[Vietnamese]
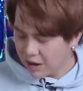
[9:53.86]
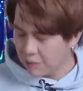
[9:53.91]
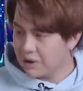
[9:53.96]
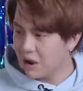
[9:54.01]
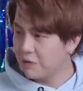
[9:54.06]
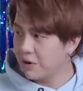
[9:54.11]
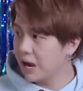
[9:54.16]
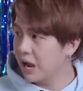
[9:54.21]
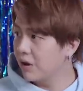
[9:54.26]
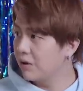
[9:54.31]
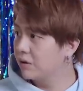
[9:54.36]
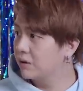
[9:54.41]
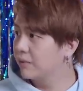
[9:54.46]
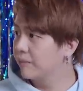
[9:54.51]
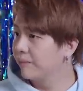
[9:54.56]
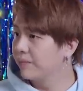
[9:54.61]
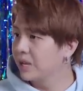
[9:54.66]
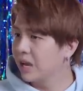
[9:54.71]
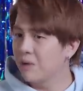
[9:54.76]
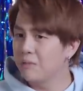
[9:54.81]
không đâu bữa đâu
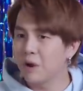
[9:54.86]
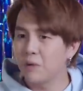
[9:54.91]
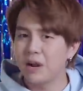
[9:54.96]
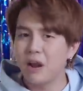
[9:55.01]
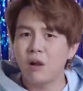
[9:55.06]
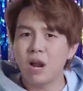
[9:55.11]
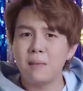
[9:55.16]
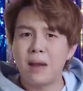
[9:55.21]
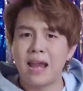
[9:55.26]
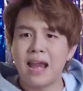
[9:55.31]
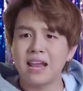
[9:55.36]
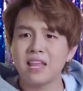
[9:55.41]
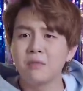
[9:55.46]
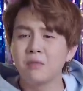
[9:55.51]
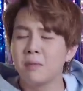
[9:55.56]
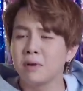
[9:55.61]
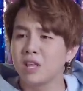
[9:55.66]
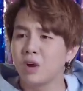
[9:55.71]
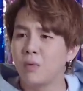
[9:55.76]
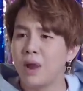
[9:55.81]
không đâu đọc cái bài hát
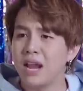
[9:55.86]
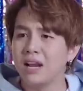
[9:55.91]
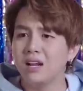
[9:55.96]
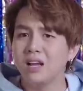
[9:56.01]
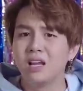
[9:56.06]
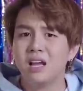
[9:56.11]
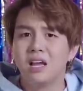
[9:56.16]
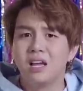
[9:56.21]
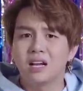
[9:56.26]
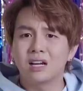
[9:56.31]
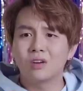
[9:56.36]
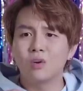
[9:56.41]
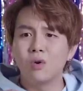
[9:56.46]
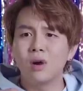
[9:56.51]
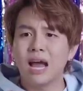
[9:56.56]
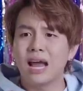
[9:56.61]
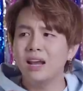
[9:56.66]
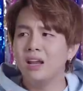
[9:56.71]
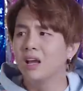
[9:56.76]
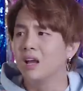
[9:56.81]
trong mặt thân quen của
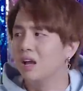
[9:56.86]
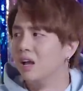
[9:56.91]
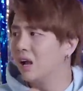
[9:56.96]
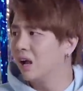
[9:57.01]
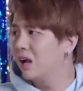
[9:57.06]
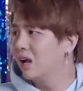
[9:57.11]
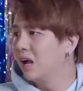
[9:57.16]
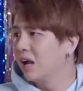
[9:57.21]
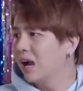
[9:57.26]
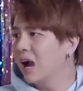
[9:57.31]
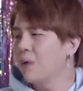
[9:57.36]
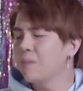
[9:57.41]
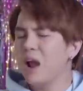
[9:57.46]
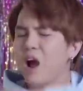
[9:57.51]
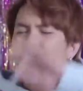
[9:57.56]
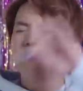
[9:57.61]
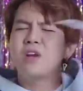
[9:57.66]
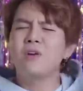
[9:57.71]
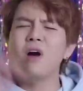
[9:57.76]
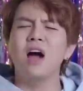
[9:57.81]
khánh không
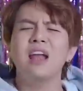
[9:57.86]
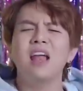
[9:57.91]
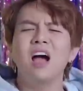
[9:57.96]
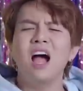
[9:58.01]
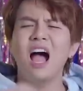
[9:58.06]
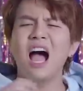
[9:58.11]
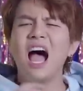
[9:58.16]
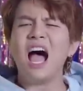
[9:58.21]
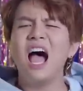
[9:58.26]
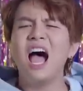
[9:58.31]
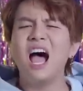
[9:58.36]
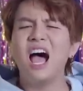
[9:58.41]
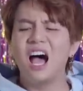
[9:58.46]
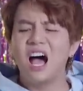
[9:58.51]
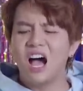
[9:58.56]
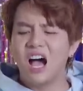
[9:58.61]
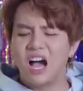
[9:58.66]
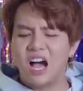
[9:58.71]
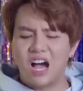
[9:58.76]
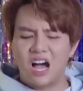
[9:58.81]
đâu việc quá đâu
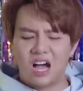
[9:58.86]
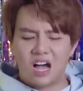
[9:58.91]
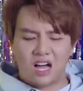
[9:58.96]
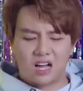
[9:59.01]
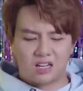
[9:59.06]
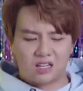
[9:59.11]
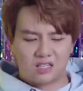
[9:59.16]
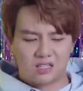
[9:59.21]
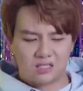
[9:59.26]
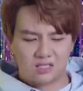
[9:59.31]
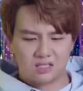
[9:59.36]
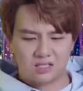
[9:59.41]
à